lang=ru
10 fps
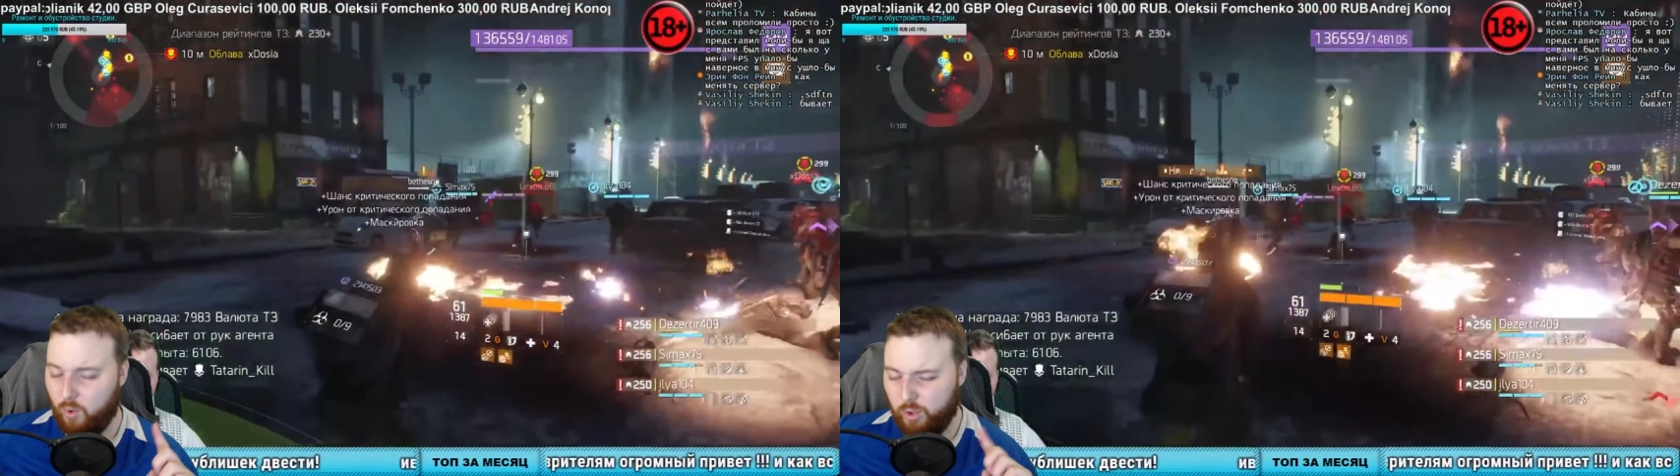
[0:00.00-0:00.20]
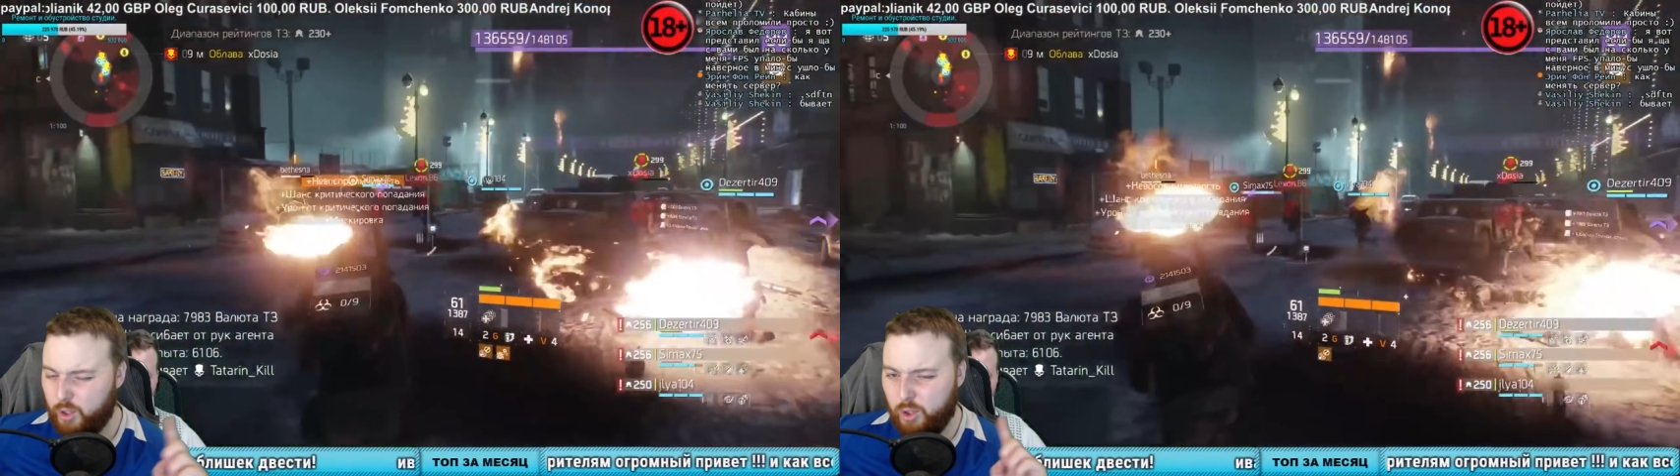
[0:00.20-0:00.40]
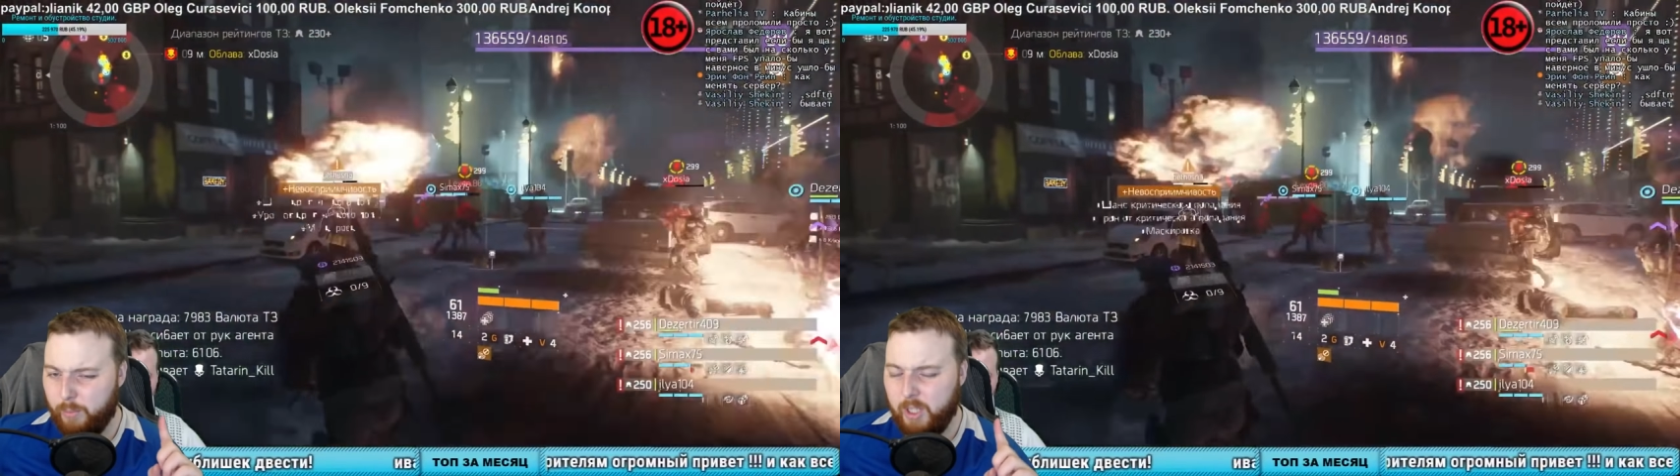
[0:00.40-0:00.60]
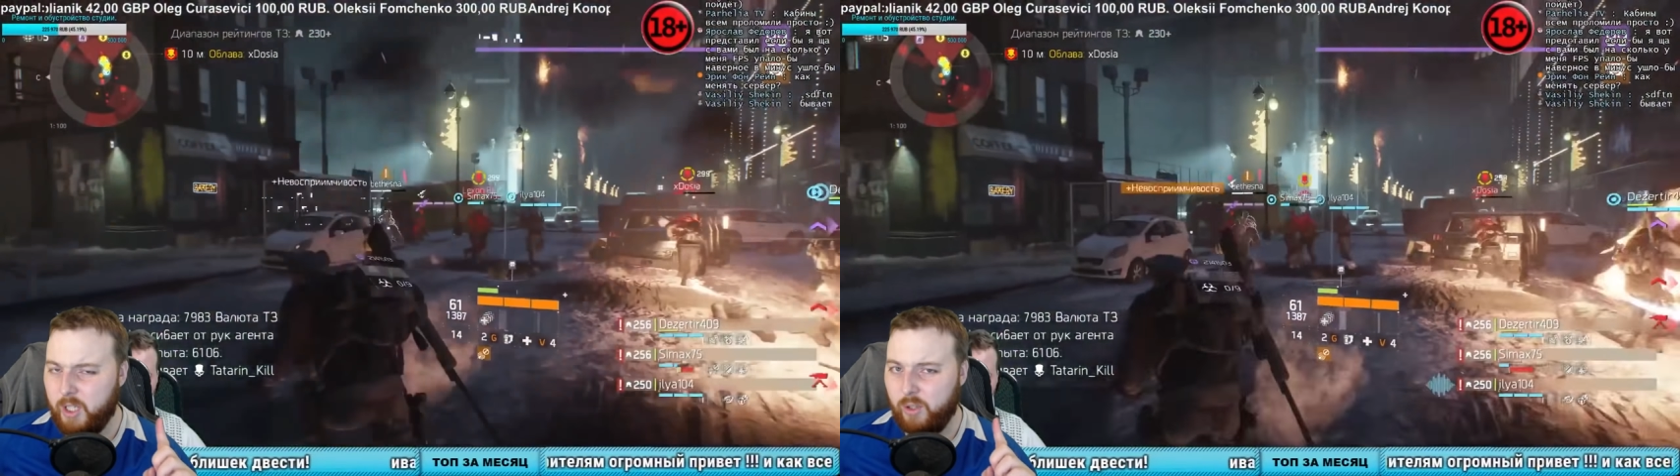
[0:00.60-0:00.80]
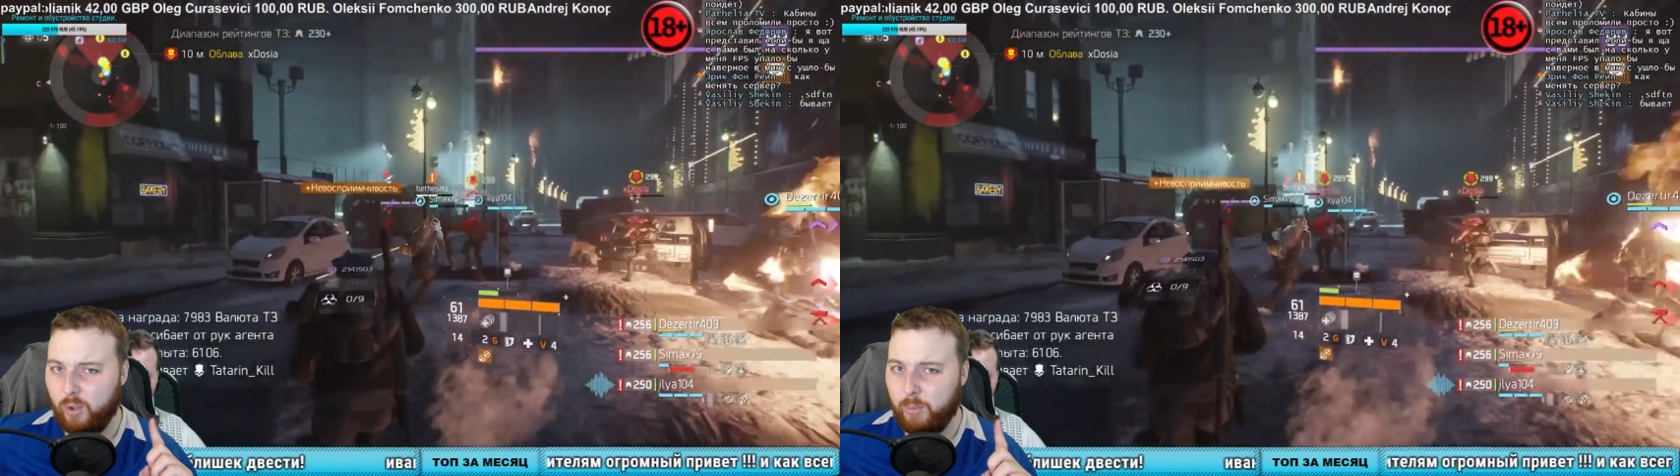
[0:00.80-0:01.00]
Он не
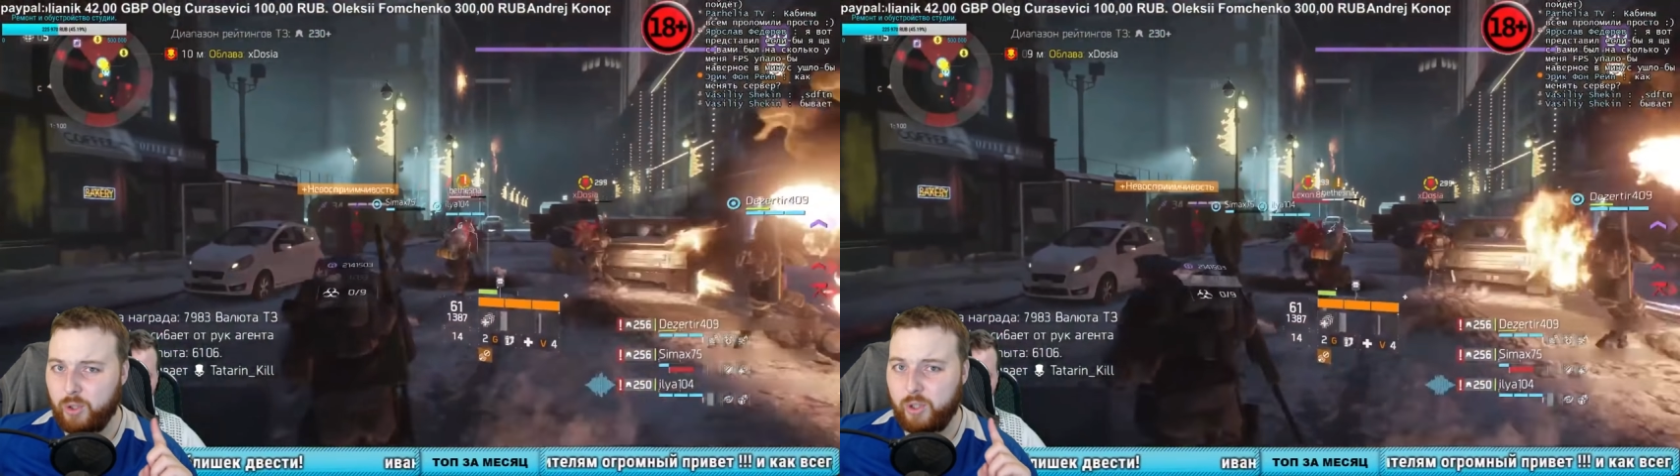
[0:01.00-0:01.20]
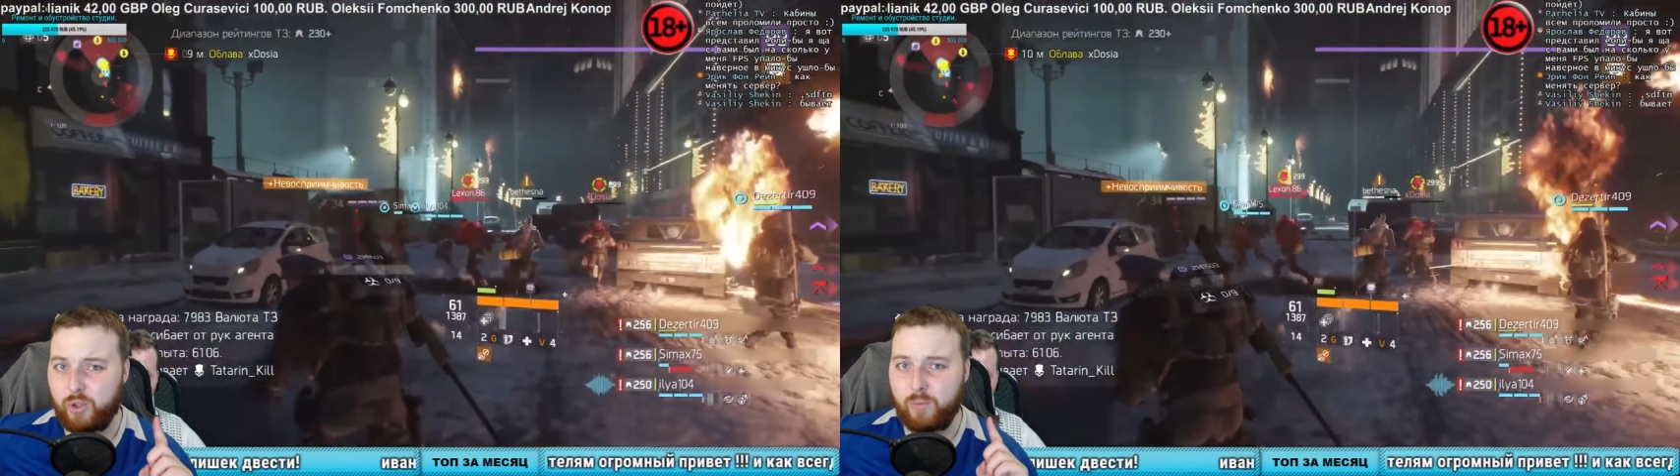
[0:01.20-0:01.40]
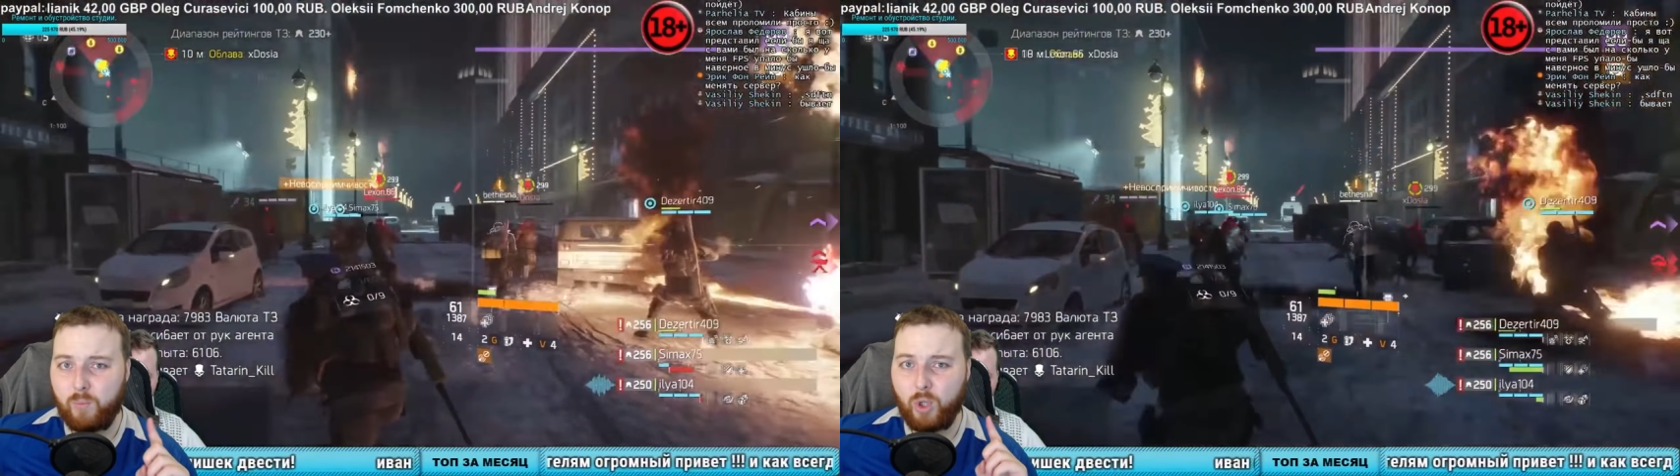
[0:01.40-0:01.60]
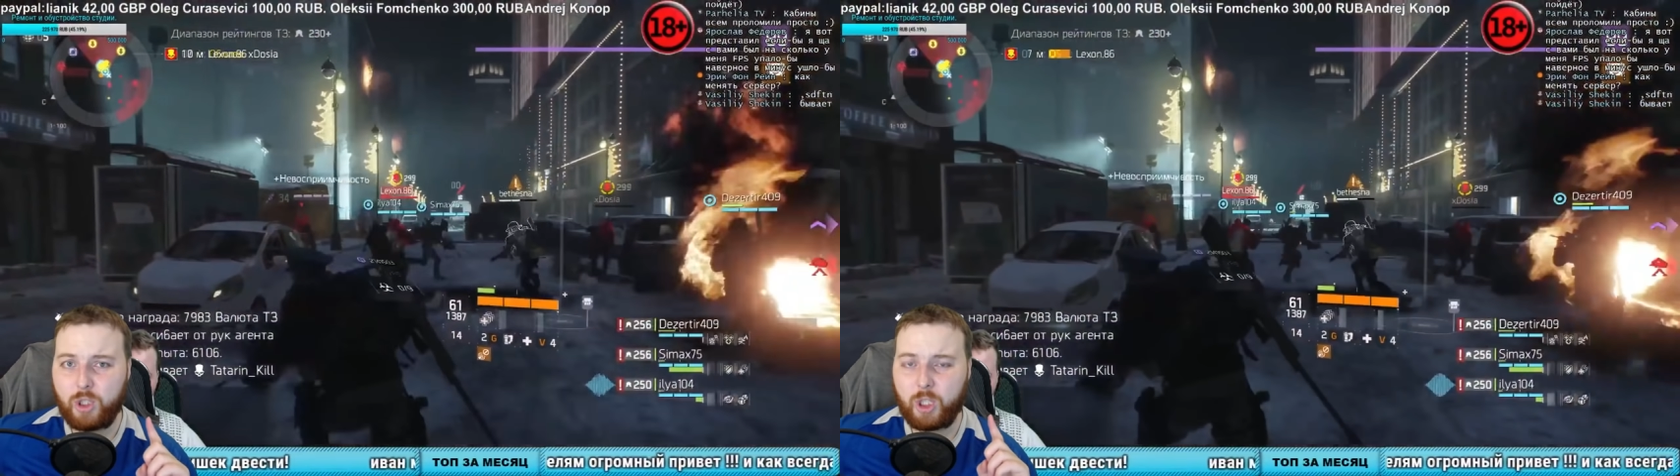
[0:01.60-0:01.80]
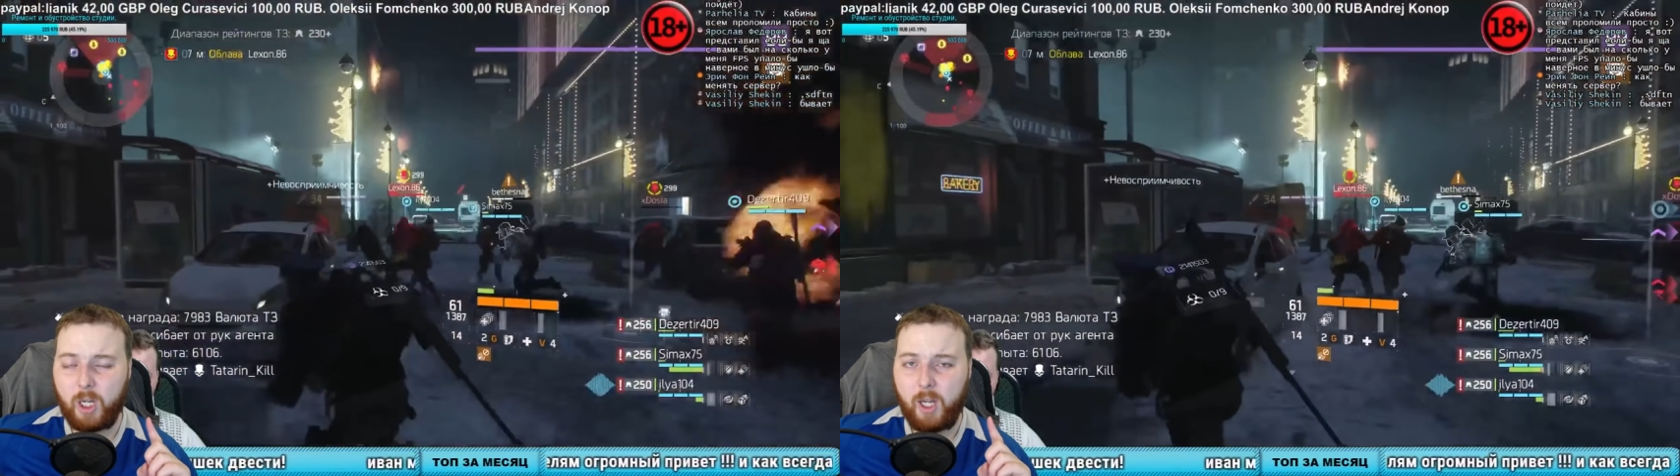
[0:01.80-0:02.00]
стопроцентный, он просто чуть
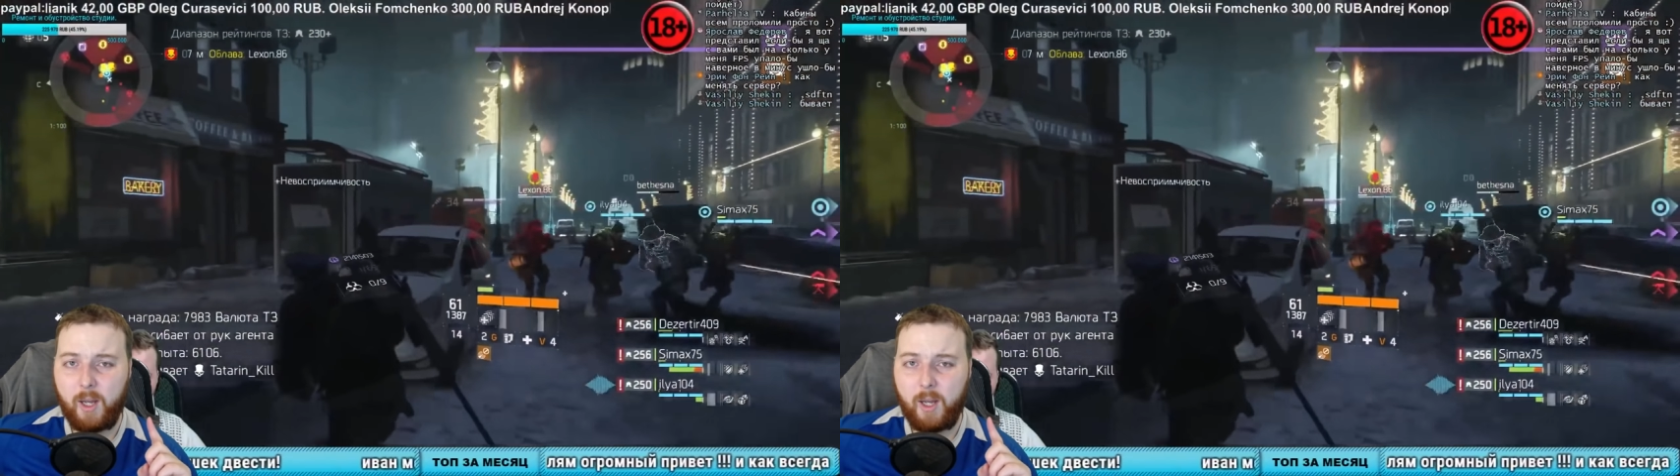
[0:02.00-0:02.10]
больше.